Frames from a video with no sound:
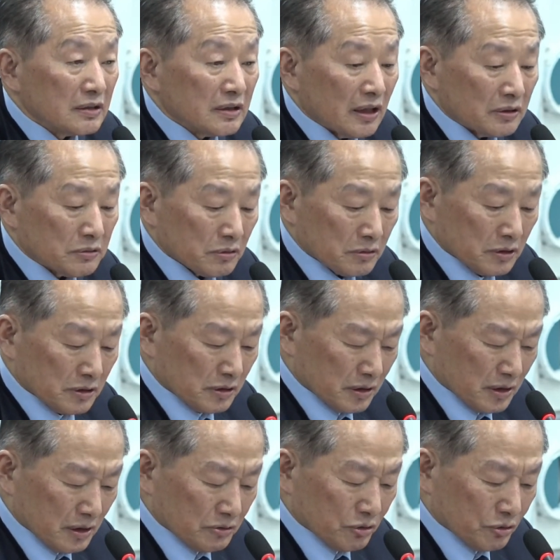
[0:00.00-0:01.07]
대통령
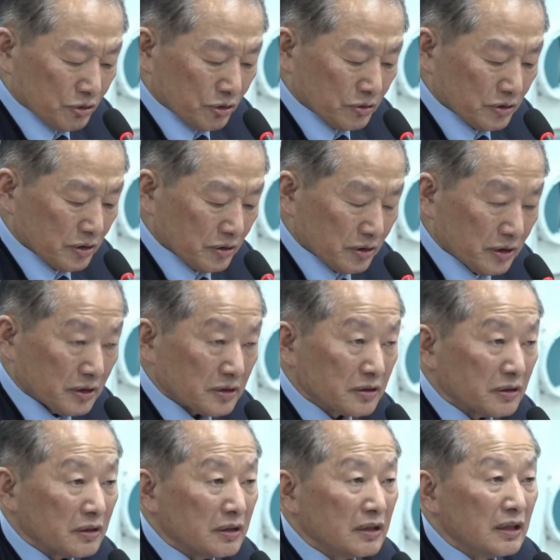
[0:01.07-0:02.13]
선거나
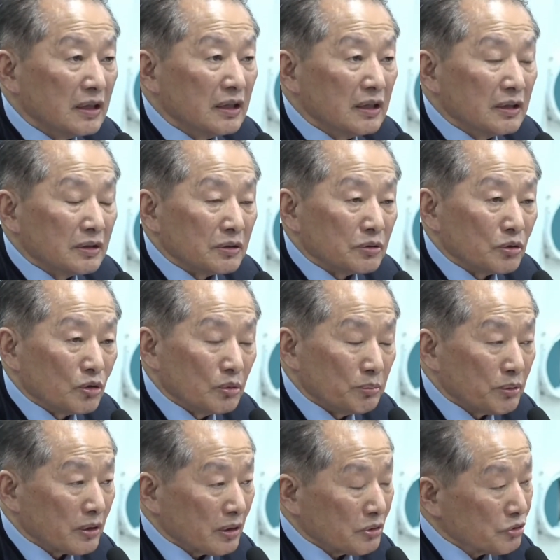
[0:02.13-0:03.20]
국정선거에서
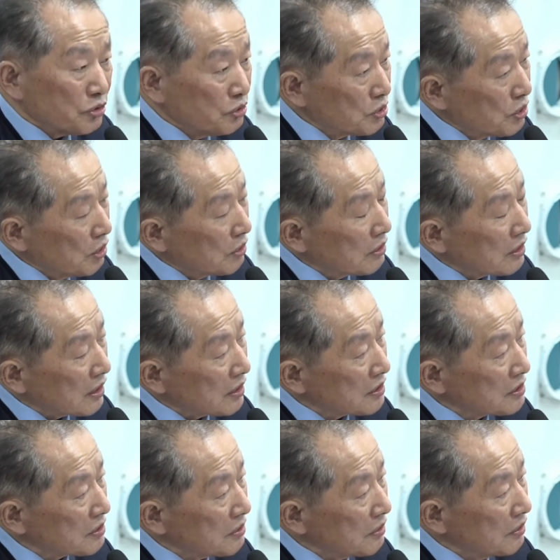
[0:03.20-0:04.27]
노인표가 중요한 걸
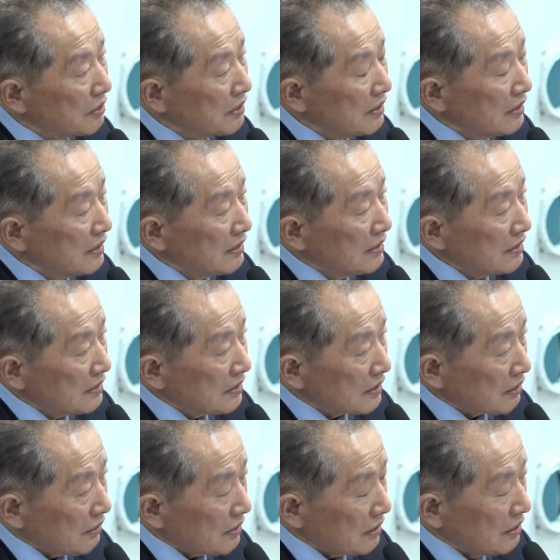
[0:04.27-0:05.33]
아시고
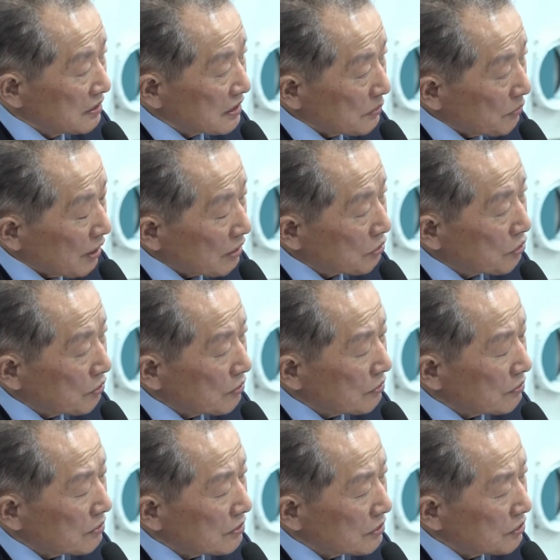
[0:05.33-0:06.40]
제가 열심히
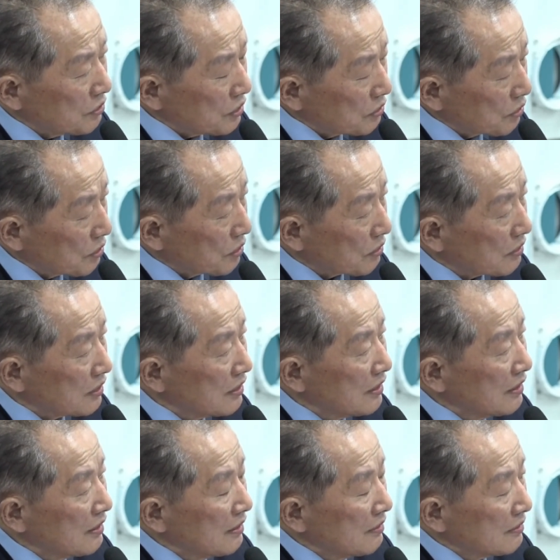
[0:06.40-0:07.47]
활동할 수 있도록
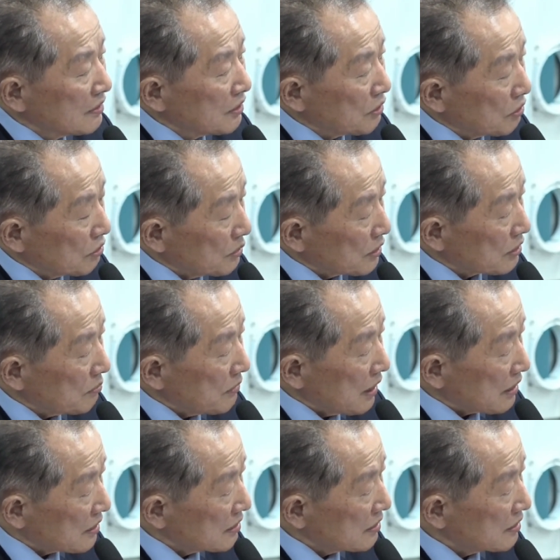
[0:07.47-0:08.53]
지도부에서
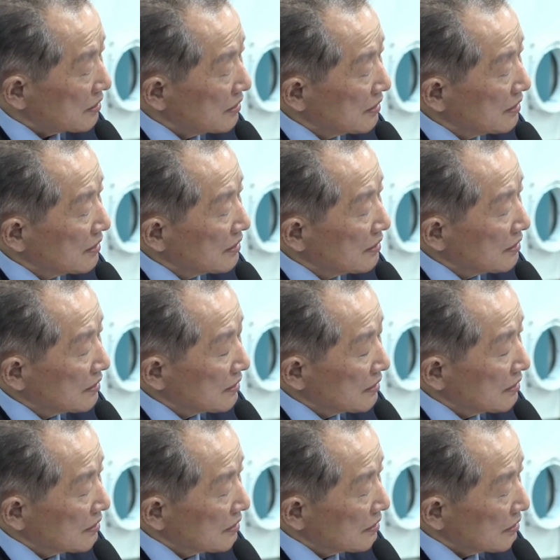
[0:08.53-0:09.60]
많은
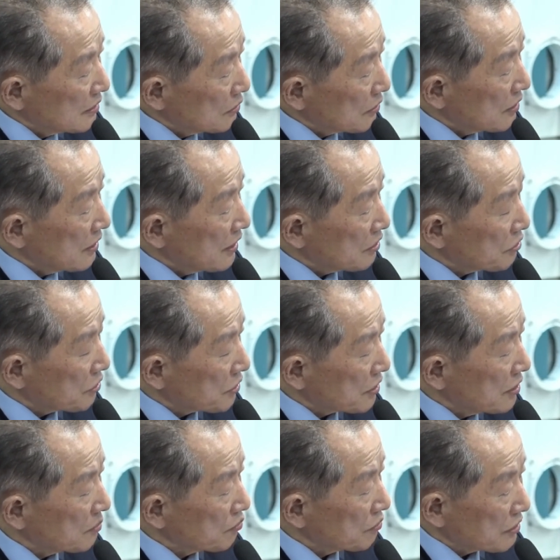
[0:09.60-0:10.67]
응원을
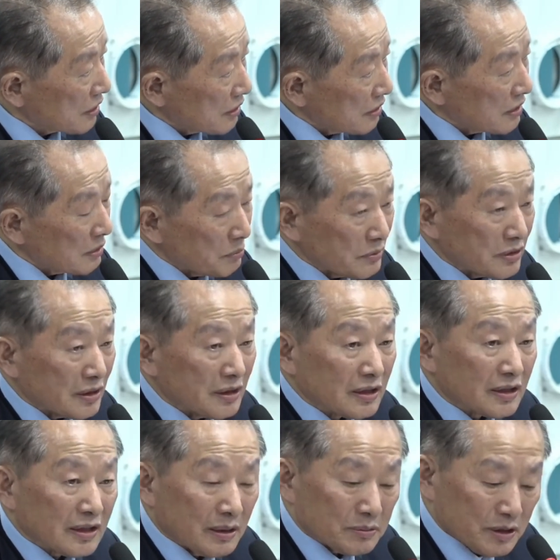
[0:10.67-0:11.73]
해주시기를 부탁을 드립니다.
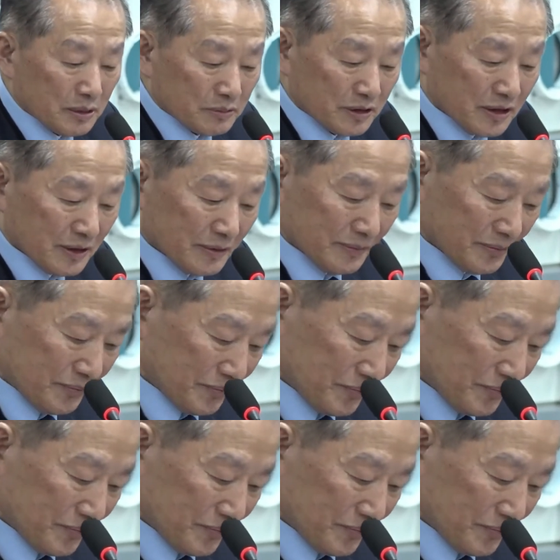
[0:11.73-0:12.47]
감사합니다.